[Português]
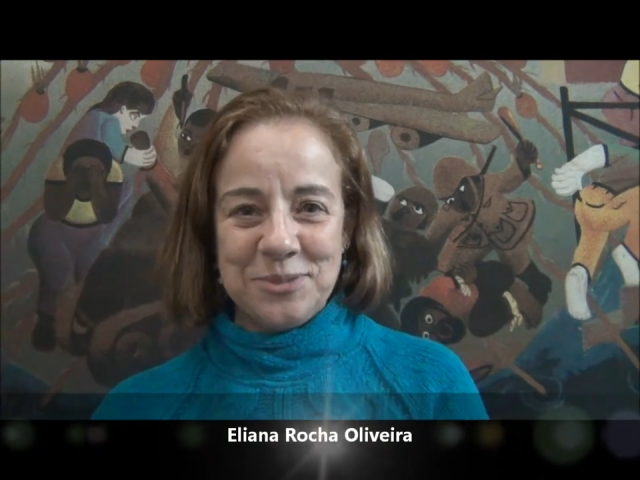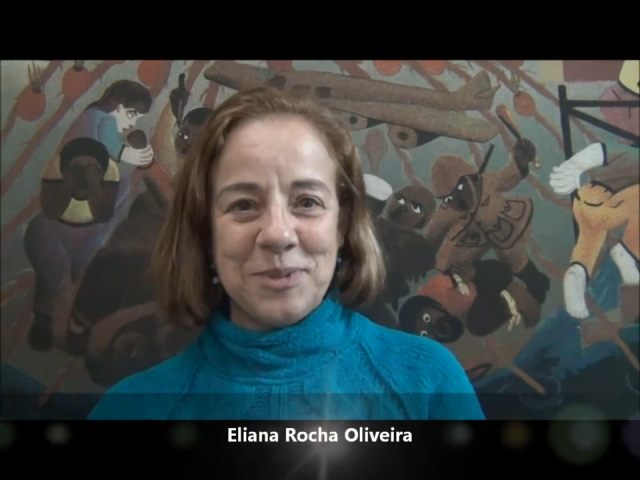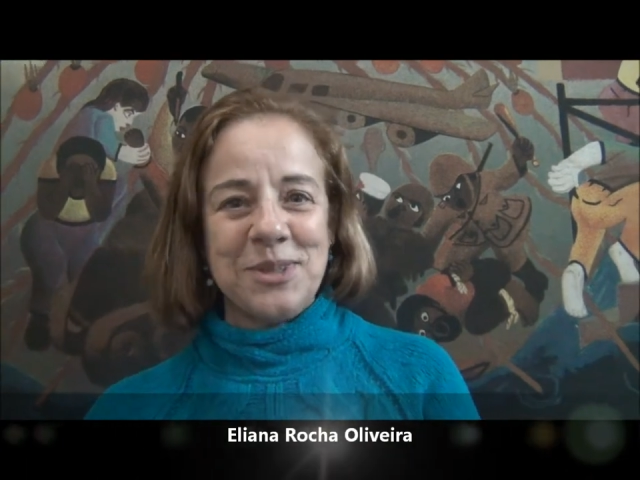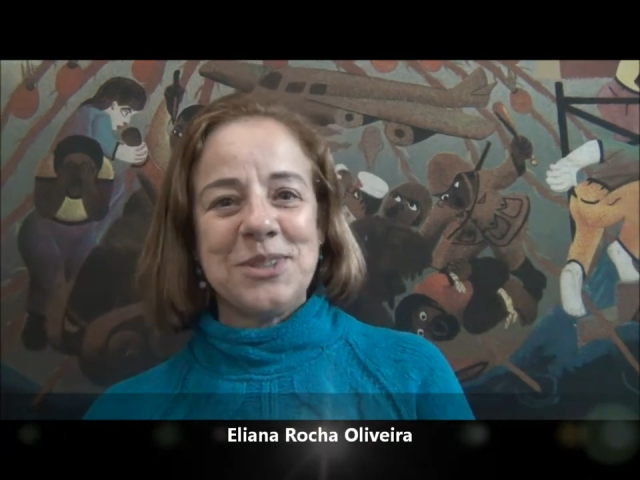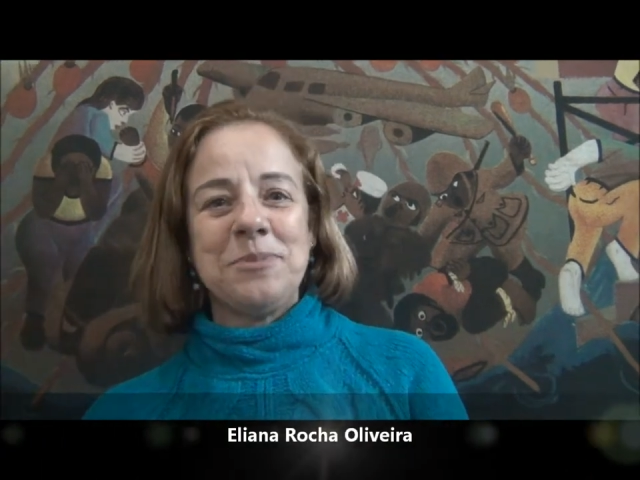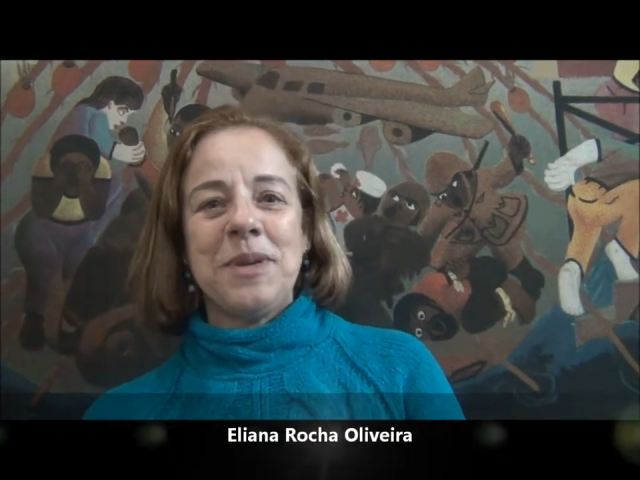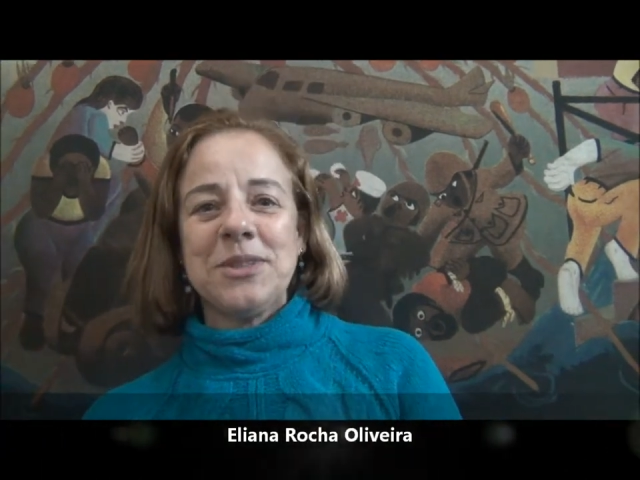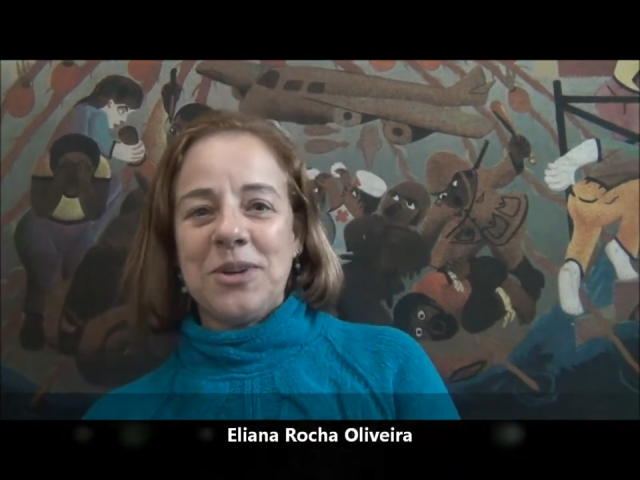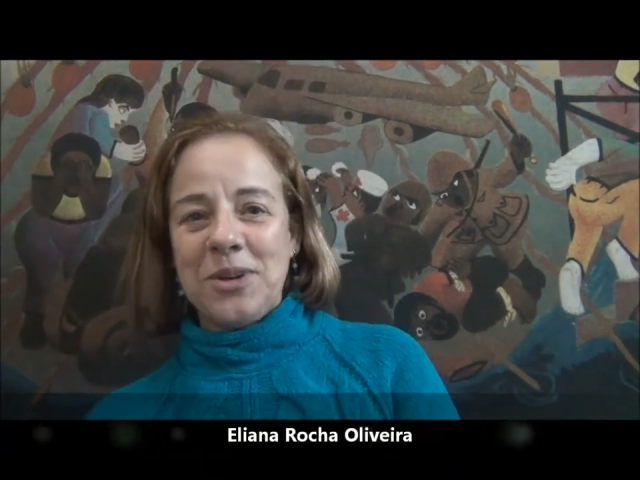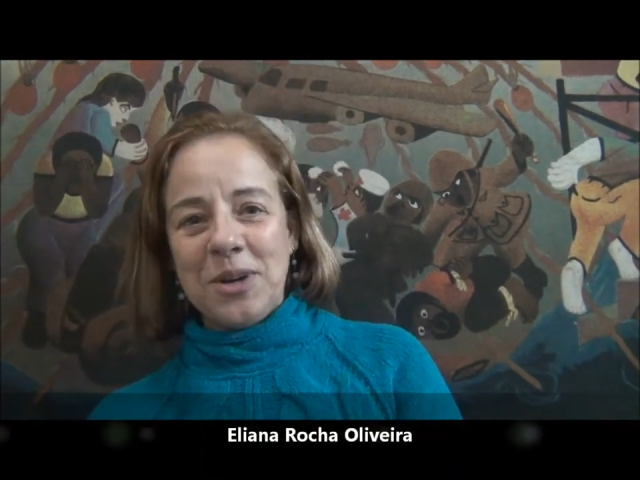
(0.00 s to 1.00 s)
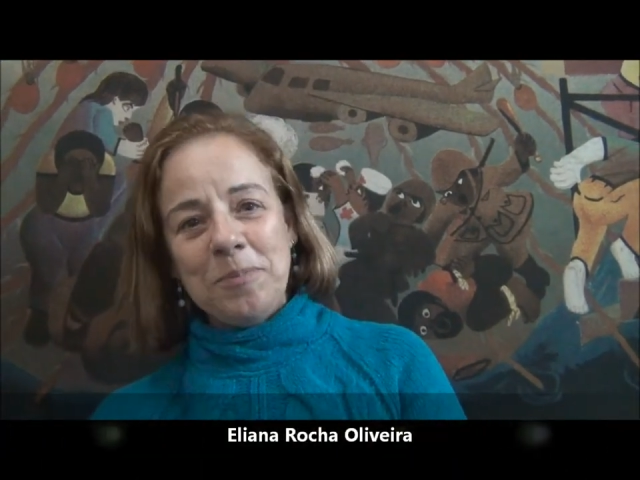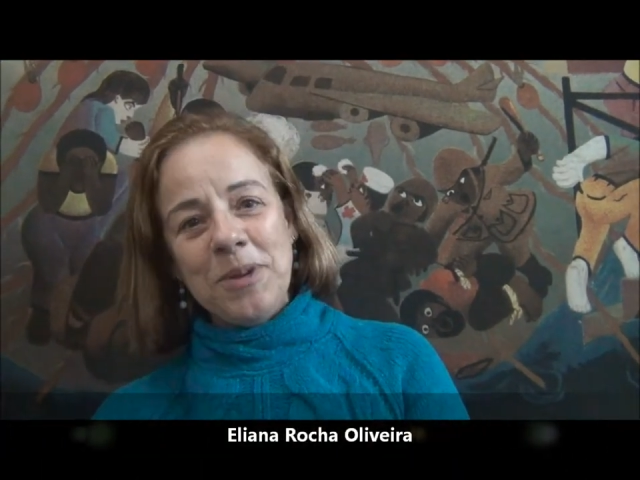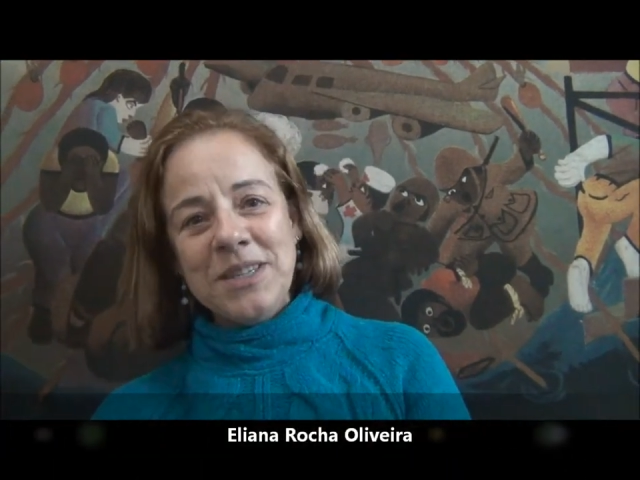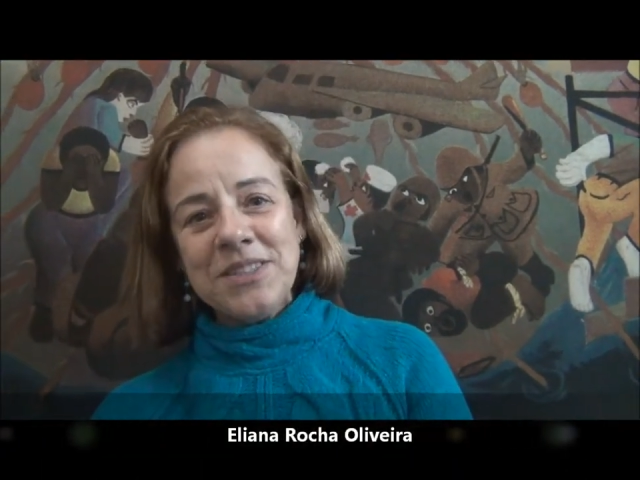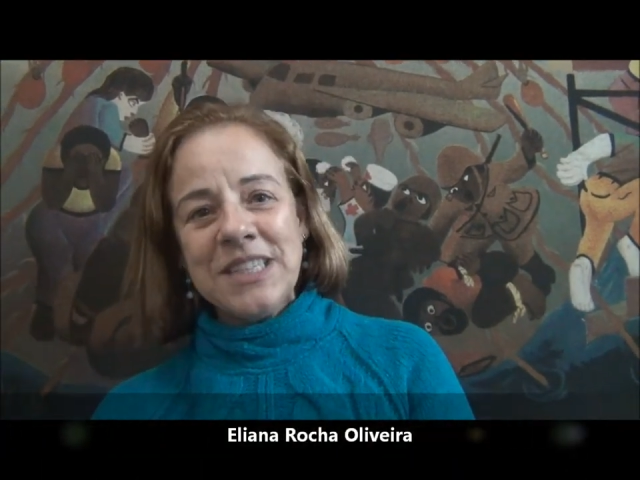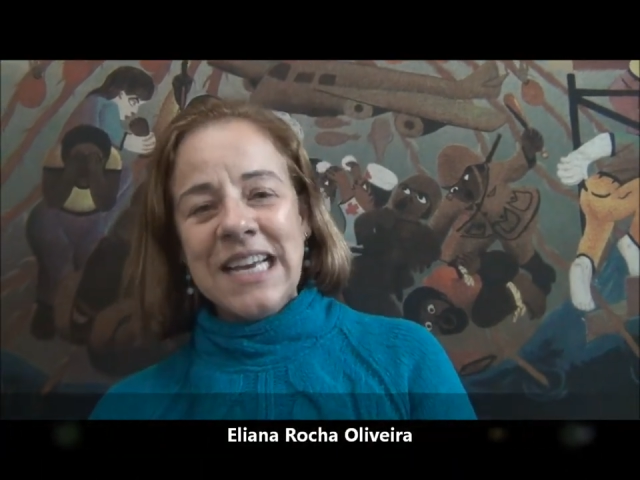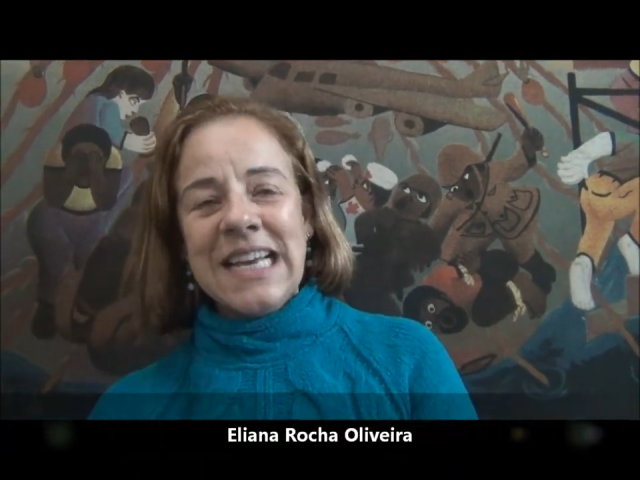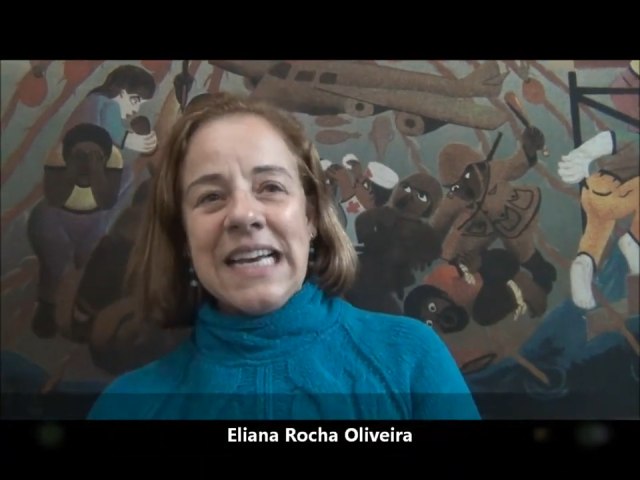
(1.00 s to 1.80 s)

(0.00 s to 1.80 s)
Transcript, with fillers: Humanos de Petrópolis.